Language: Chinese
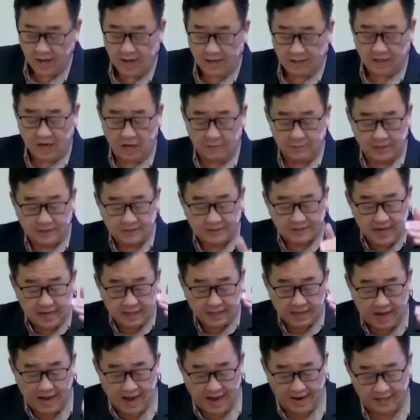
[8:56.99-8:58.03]
他们下
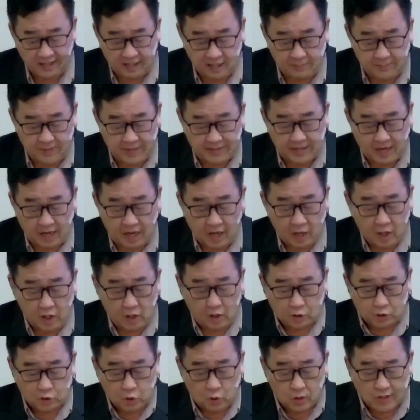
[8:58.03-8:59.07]
到海里面呢，
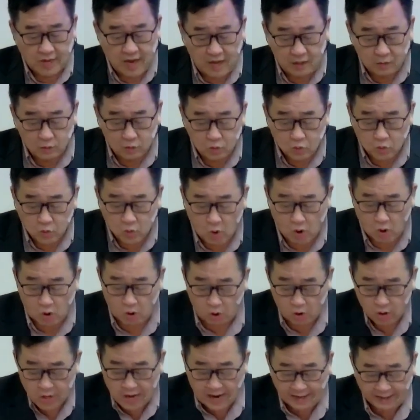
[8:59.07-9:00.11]
走甘露过
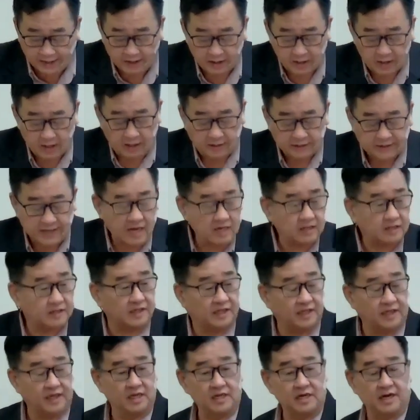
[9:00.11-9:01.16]
红海，当
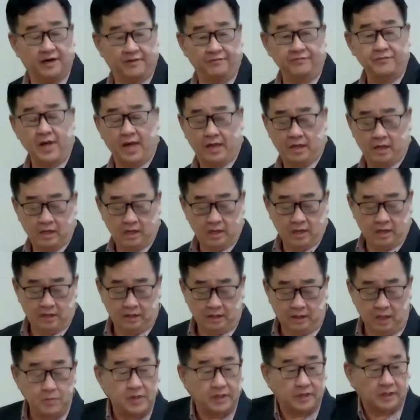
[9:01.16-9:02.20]
敌人呢，
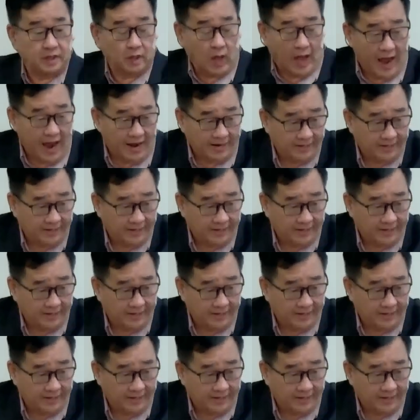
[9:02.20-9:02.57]
因为海